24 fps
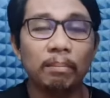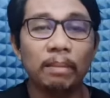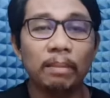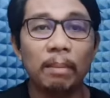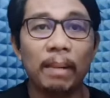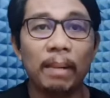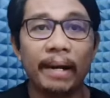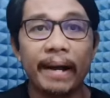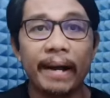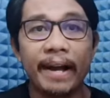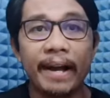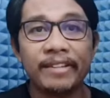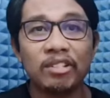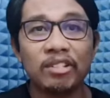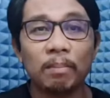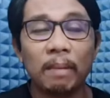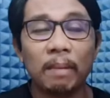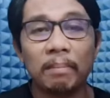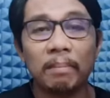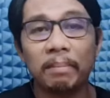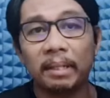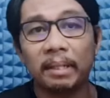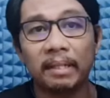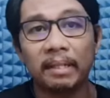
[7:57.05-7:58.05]
may pag-asa
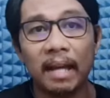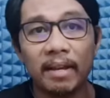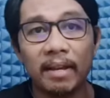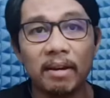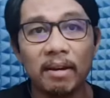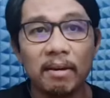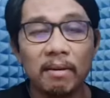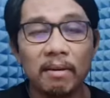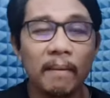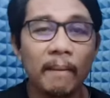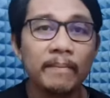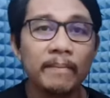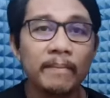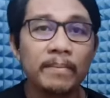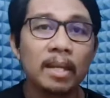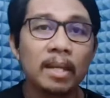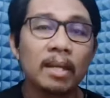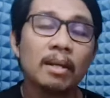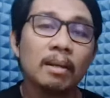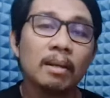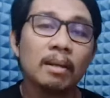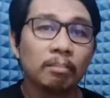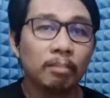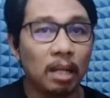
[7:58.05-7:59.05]
pa ba tayo?
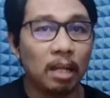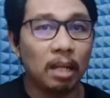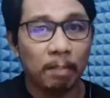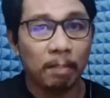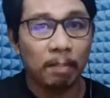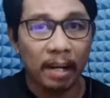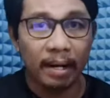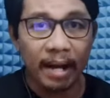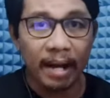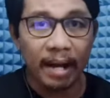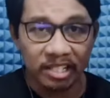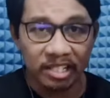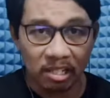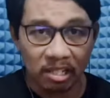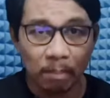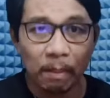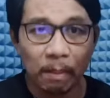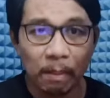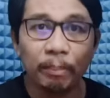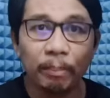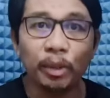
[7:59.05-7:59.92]
May pag-asa pa po